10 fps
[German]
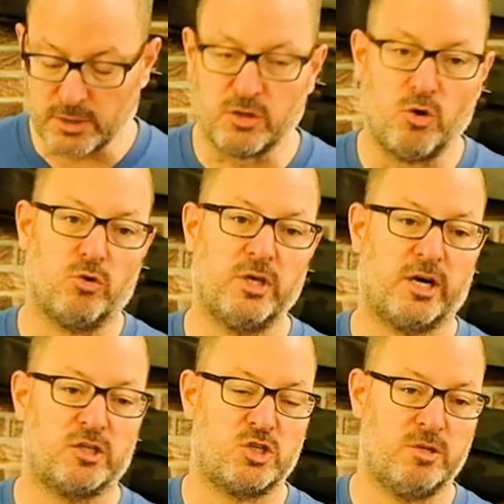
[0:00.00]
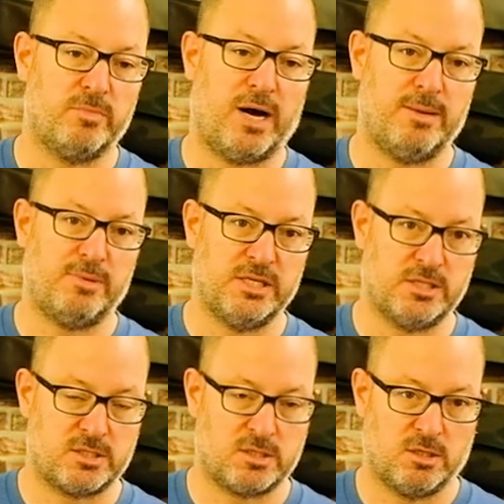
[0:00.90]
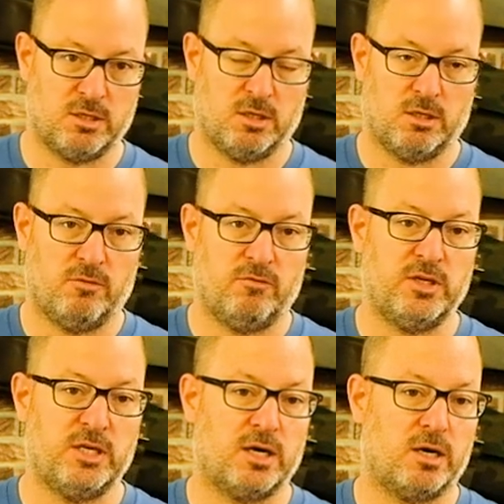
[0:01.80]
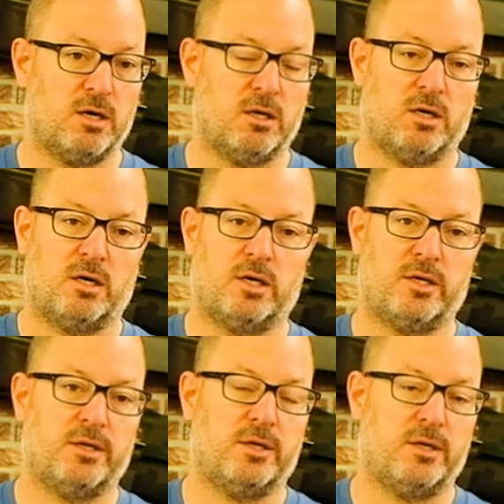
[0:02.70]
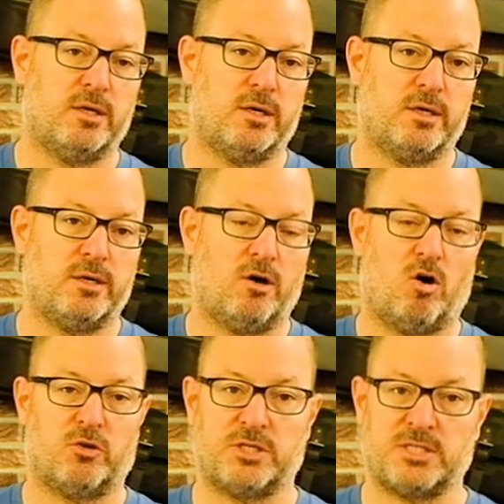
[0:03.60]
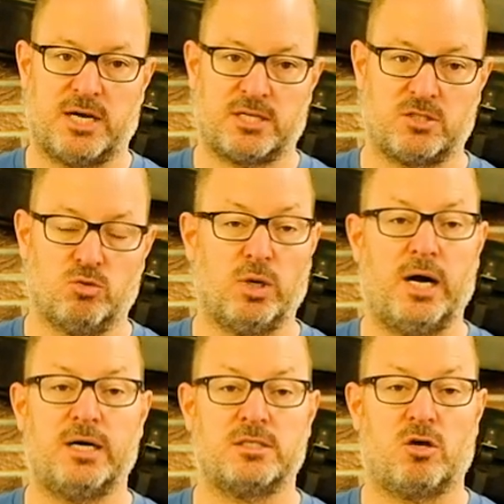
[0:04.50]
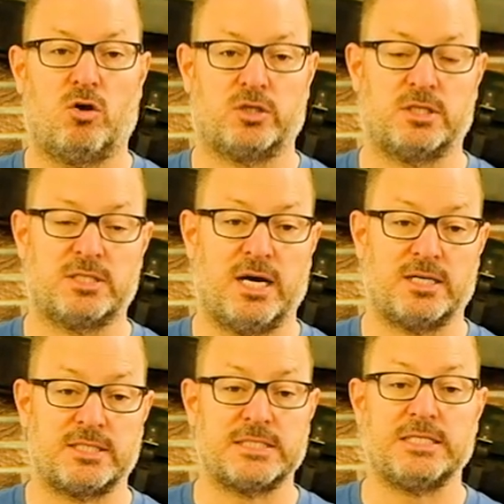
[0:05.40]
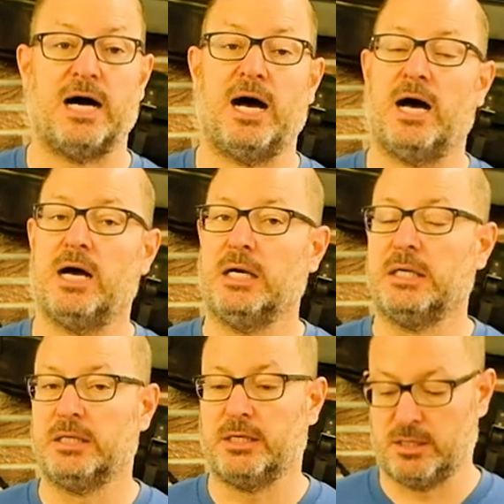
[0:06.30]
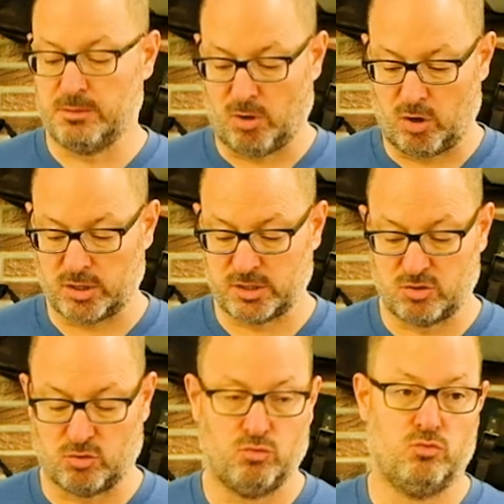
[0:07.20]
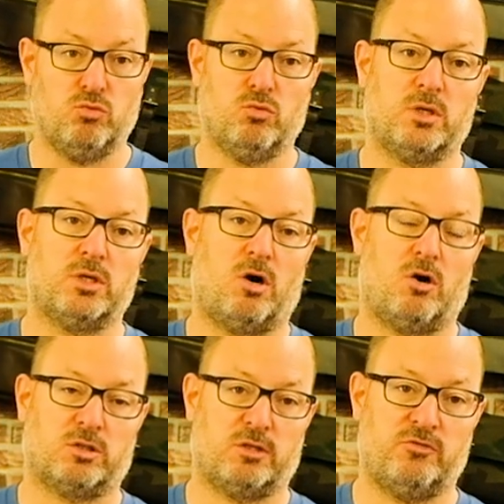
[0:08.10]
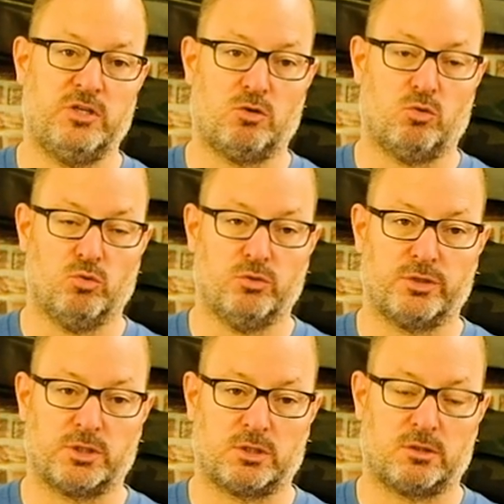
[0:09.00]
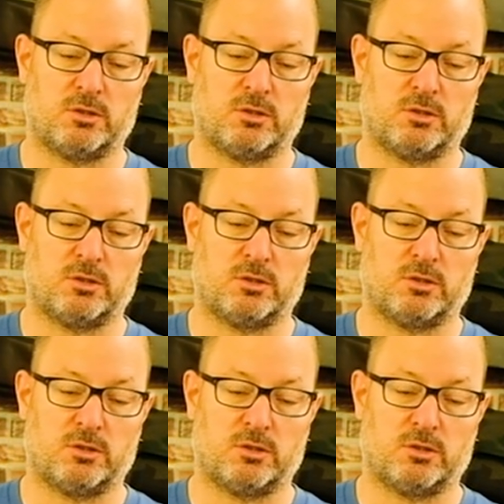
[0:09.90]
den neueren Jimbai Blitz wie ein, ein HD601, HD610, ein Mars 3, ein HD400